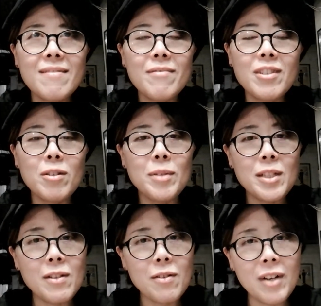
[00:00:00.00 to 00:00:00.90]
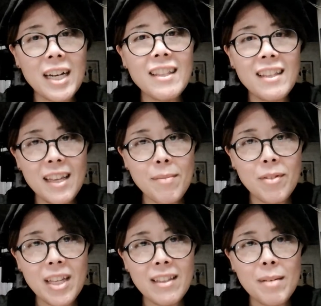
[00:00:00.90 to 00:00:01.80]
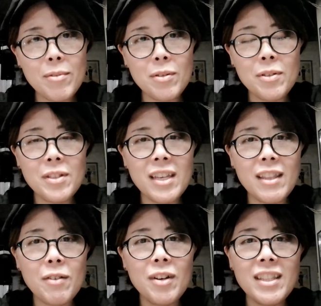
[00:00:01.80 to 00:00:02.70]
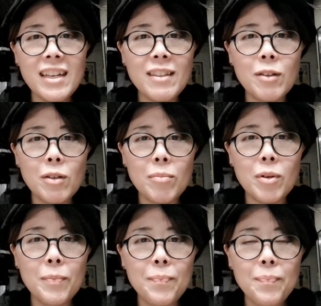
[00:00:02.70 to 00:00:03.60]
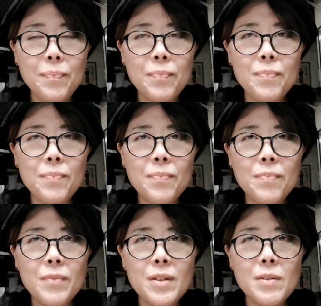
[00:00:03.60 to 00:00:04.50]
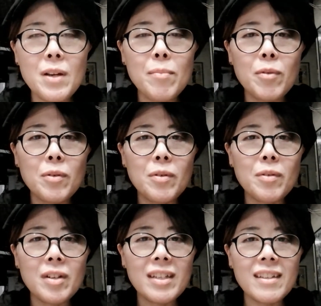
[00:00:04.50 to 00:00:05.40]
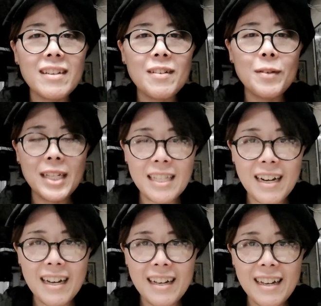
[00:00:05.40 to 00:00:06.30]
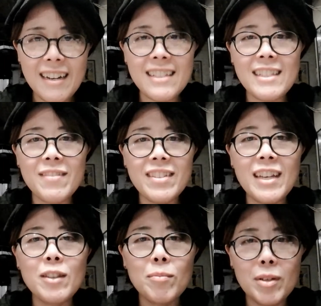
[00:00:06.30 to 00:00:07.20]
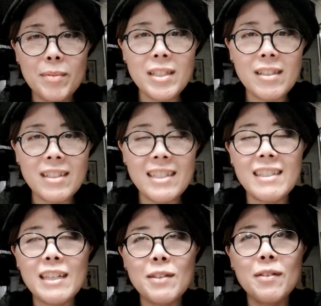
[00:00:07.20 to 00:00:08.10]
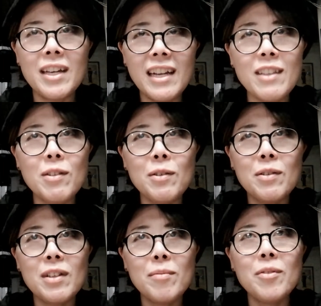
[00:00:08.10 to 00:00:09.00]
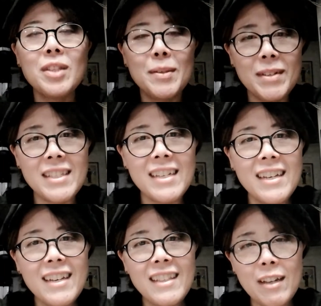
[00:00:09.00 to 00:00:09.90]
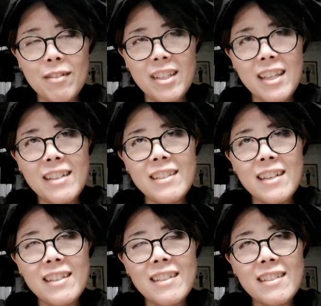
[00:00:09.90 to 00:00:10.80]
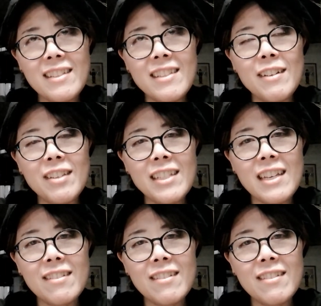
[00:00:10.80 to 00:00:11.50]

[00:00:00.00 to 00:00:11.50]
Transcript: ソロミュージックのおかげでね、モダンタイムスを続けてこれたっていうのも、それはもう大げさな話ではないと思います。実際そうやなというふうに思っています。なのでね、支援してくださ